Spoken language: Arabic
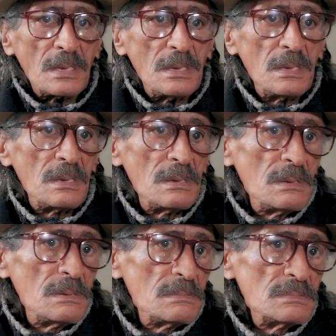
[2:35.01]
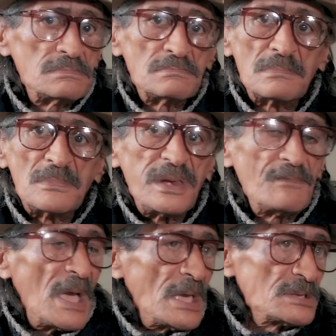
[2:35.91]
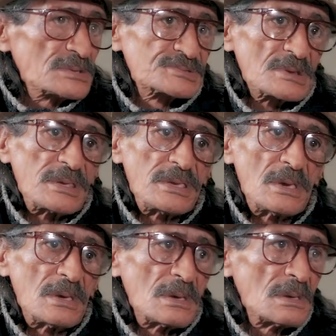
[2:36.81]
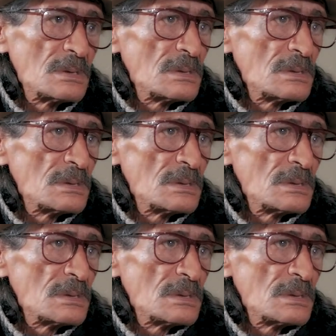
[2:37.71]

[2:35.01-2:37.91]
آه، اللي ما عيطش ليا